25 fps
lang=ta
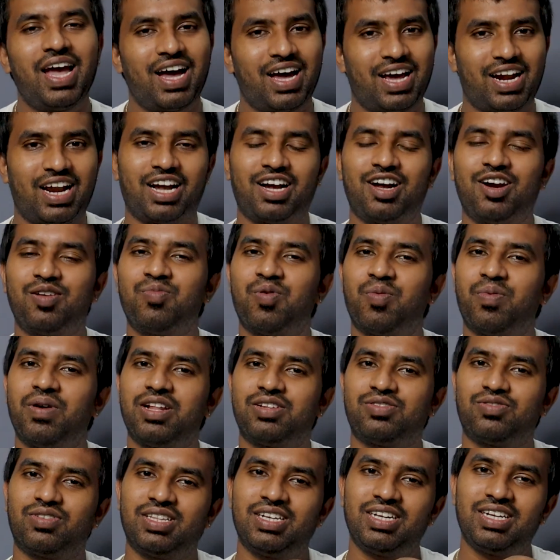ரகர்ட் மொபைல்ஸ்
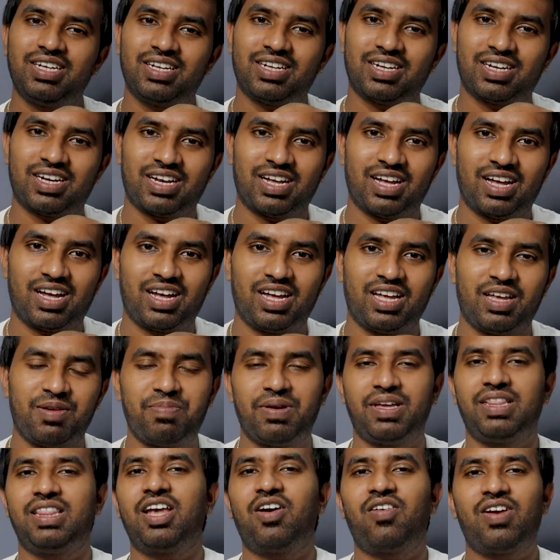வந்து uh, இப்போ
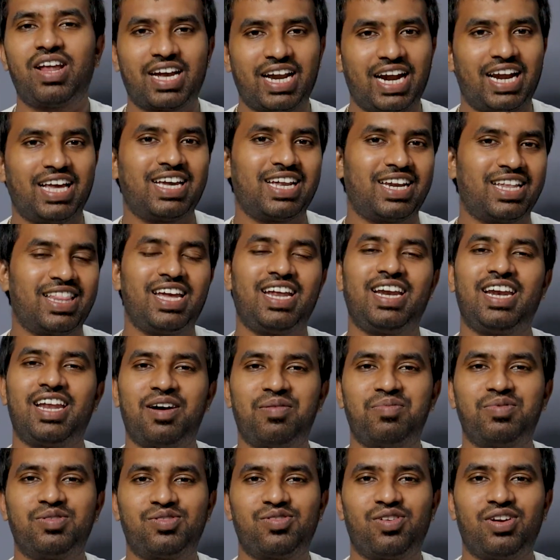இந்தியாவில் கிடைக்கிறதே இல்லை
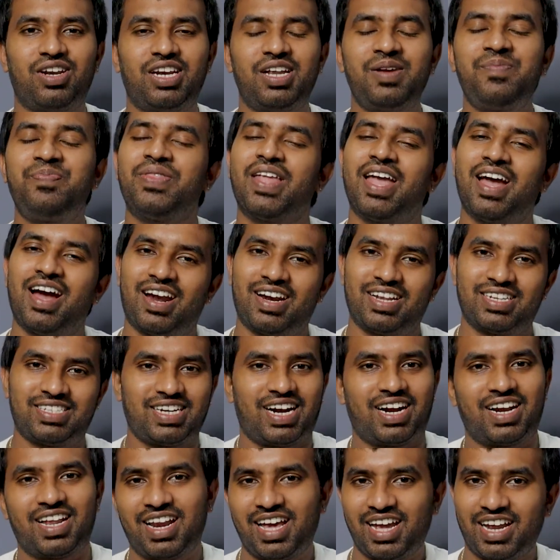அப்படின்னு சொல்லிட்டு நான்
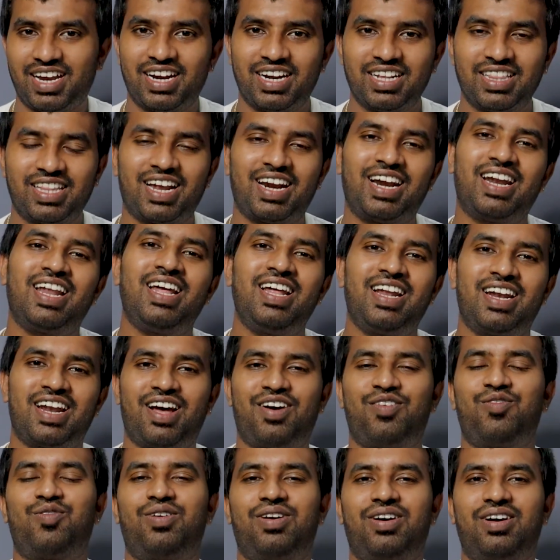சடனாக என்னன்னு தெரில நான்
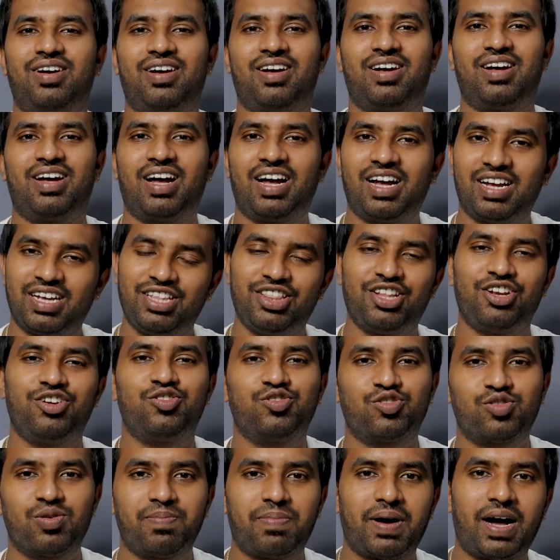uh, இந்த
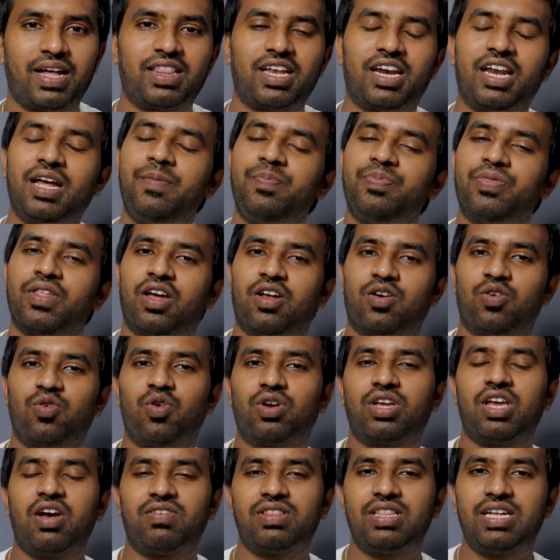நியூஸும் பார்த்துட்டேன்
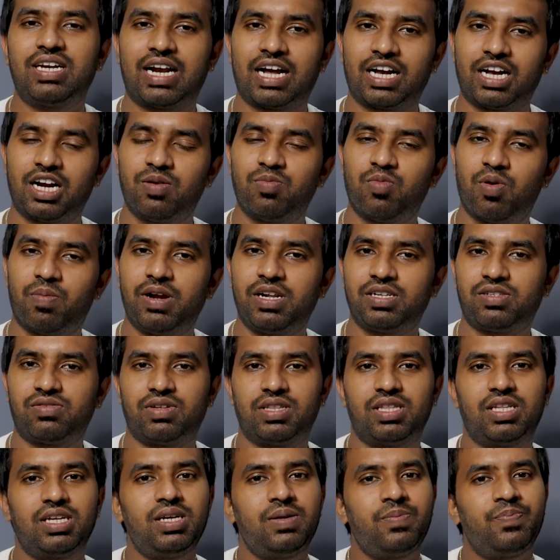நோக்கியா வந்து ரகர்ட் மொபைல்ஸ்
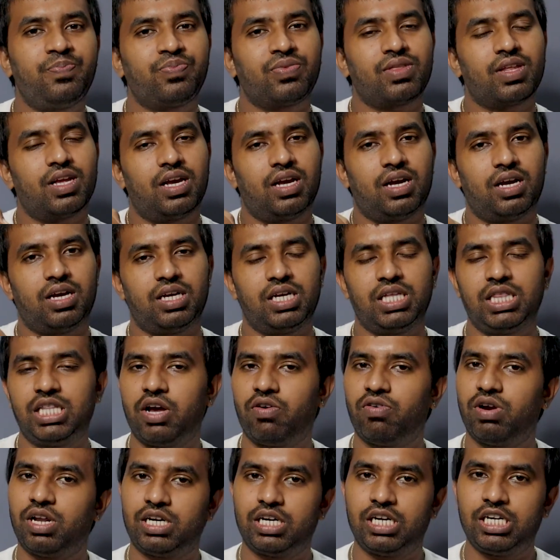வந்து
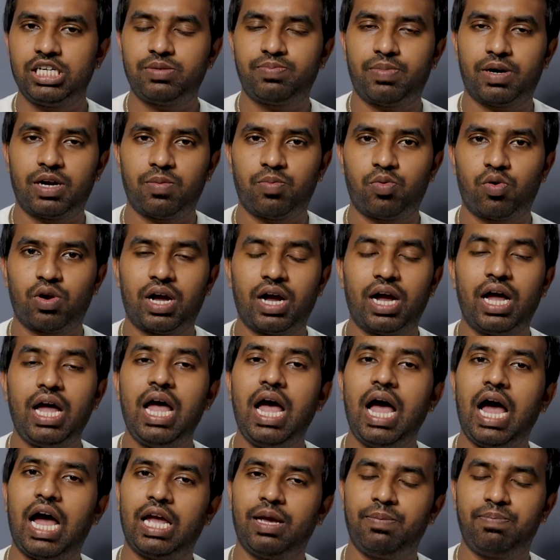இந்தியாவில் ரிலீஸ் பண்ண போறாங்க
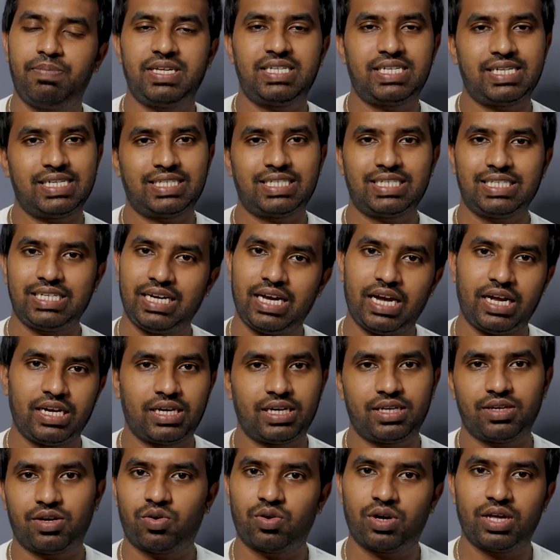ஐபி சிக்ஸ்டி
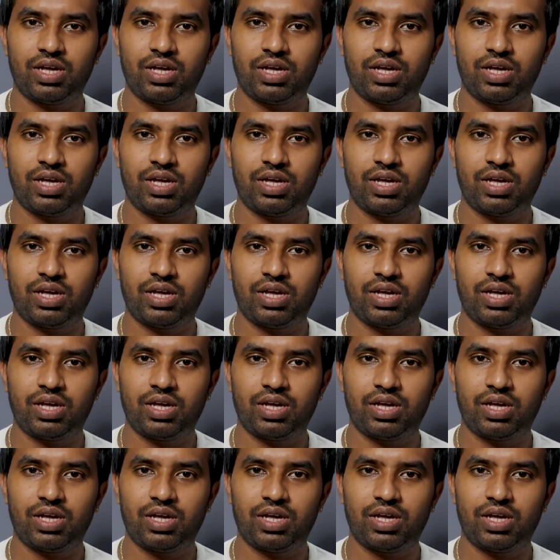எயிட்டோட